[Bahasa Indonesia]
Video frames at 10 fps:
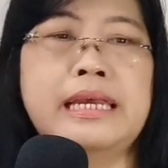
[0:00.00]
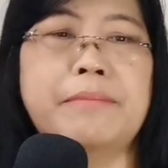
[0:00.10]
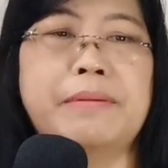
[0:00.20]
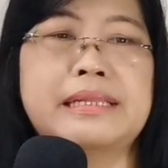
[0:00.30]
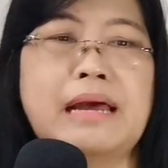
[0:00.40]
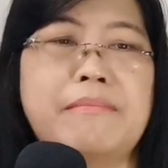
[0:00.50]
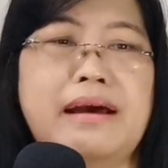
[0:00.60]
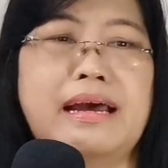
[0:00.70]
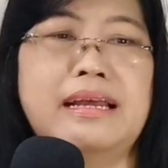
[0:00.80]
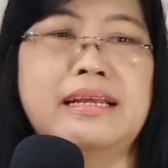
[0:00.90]
Yang
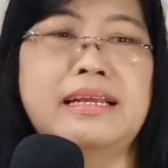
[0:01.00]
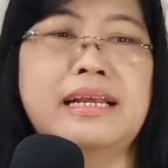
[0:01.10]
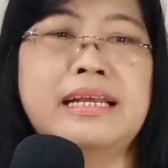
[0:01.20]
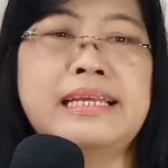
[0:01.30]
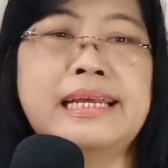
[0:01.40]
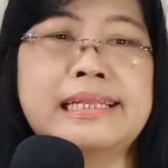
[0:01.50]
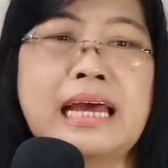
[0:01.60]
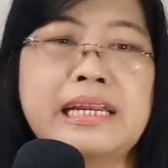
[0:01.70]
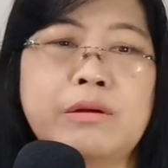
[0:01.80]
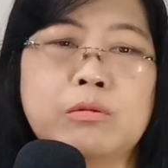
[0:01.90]
pertama,
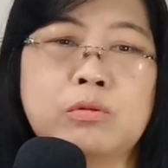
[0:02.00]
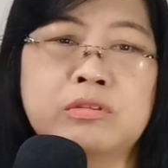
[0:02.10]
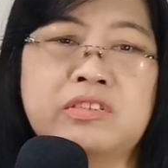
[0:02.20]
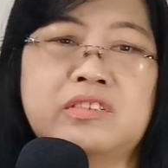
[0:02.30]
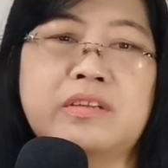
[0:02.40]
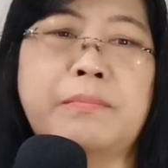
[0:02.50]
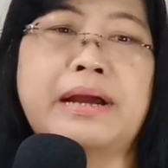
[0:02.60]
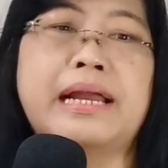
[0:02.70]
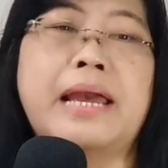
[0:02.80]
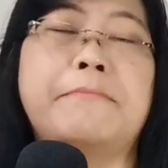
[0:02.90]
kita diutus
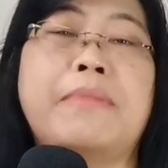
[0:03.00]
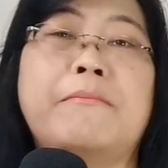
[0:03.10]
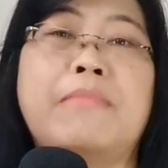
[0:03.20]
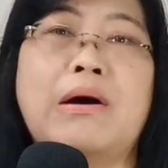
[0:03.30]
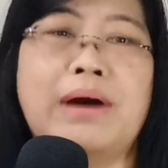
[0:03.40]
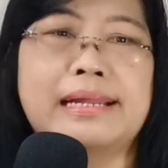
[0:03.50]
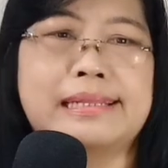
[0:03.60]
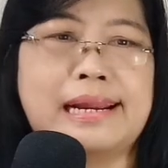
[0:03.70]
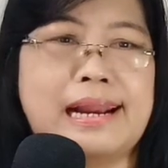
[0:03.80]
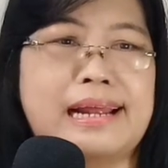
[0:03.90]
sebagai pembawa
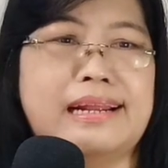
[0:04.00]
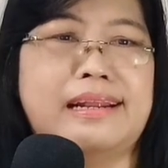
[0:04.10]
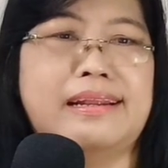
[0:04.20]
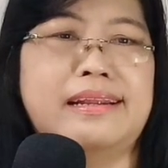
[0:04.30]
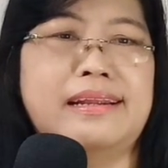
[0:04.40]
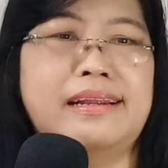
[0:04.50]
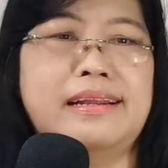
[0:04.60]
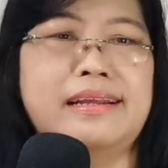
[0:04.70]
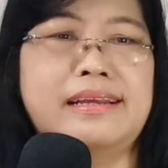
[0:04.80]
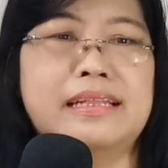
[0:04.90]
terang.
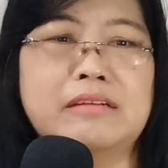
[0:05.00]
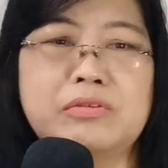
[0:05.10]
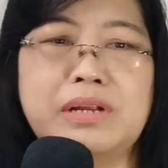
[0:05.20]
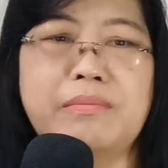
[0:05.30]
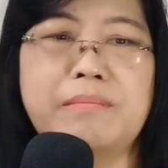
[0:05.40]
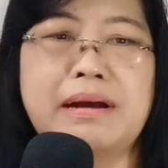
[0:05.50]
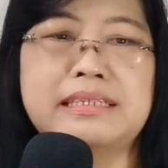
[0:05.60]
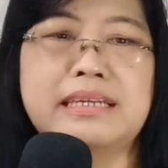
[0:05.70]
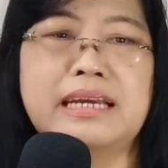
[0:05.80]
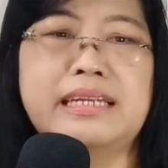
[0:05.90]
Kita sudah
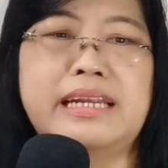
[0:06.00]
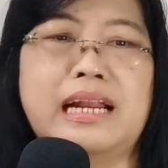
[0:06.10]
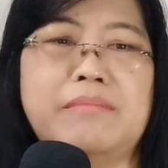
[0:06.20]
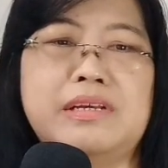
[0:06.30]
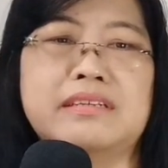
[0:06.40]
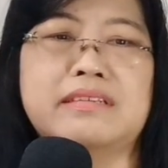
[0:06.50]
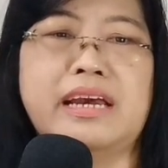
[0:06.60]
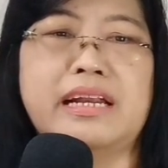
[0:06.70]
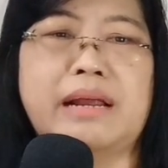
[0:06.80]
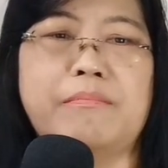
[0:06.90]
membaca di dalam
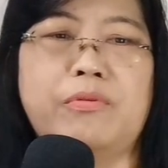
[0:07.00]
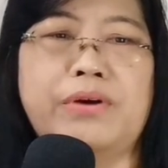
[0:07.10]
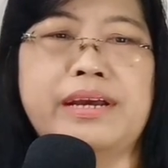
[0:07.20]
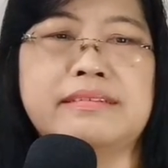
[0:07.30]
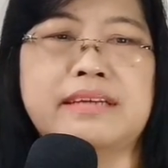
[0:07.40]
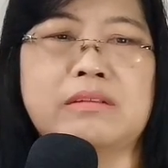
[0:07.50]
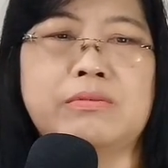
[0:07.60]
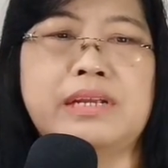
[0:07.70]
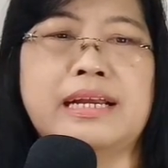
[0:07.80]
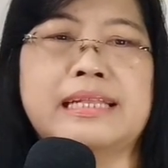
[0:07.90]
Yesaya 60 ayat 1
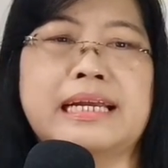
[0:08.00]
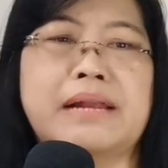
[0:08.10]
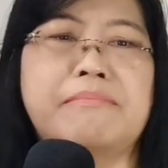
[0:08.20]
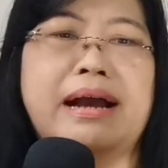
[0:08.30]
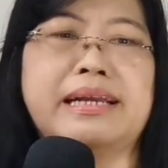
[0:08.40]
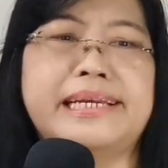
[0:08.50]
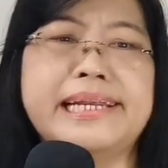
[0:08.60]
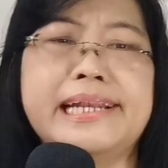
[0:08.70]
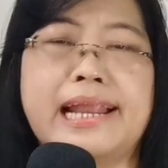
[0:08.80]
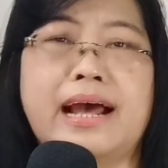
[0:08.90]
dikatakan
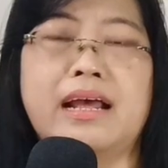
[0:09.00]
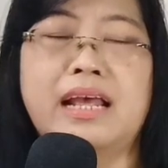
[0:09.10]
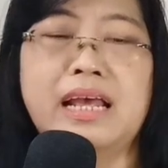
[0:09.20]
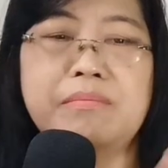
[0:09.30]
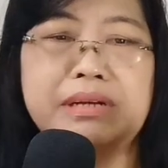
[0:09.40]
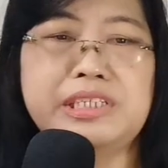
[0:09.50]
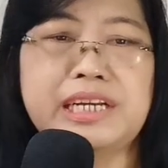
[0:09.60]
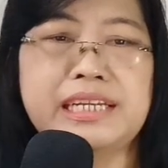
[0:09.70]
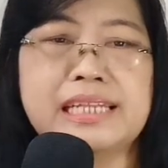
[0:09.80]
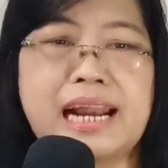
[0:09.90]
bangkitlah
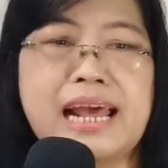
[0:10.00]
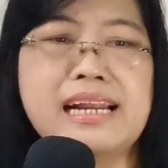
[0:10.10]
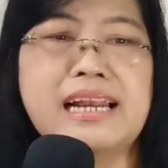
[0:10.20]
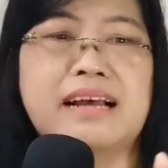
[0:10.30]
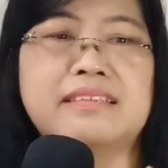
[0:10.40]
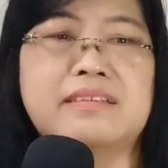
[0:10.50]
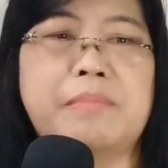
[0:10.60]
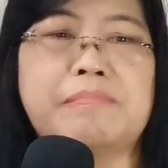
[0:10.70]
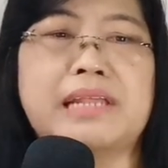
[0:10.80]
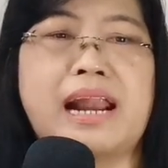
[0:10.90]
menjadi teranglah
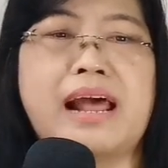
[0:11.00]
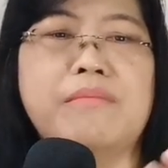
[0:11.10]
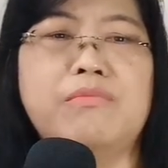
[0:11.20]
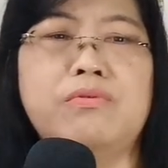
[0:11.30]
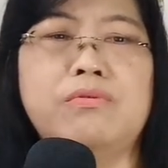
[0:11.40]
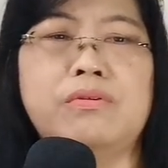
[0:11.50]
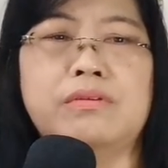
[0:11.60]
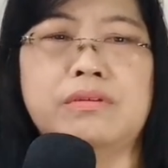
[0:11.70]
sebab terangmu